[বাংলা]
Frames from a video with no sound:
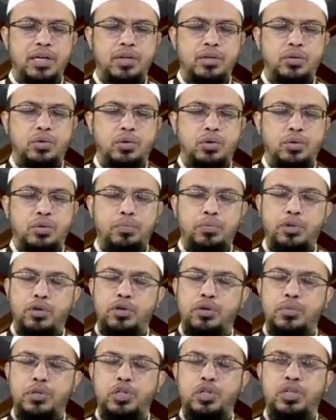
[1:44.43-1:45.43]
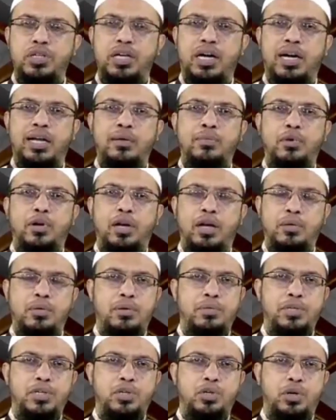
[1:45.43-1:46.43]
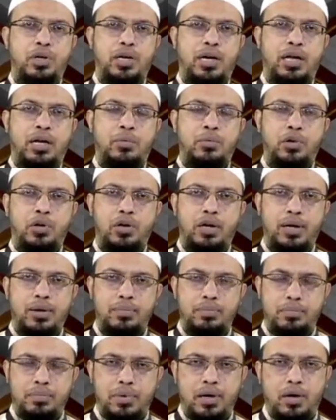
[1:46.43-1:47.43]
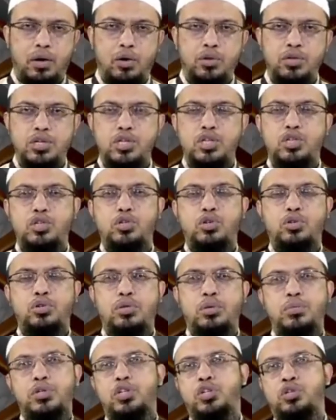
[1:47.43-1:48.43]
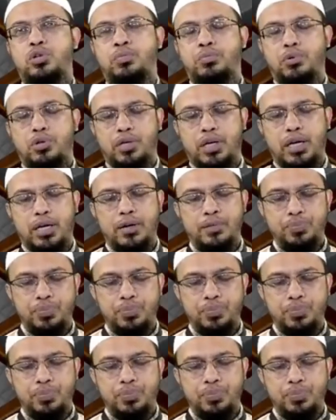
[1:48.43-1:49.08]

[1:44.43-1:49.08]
তো মূলত বিষয়টি আলামুল গায়েবের বিষয় আলামুল গায়েব বা অদৃশ্য জগতের বিষয় সম্পর্কে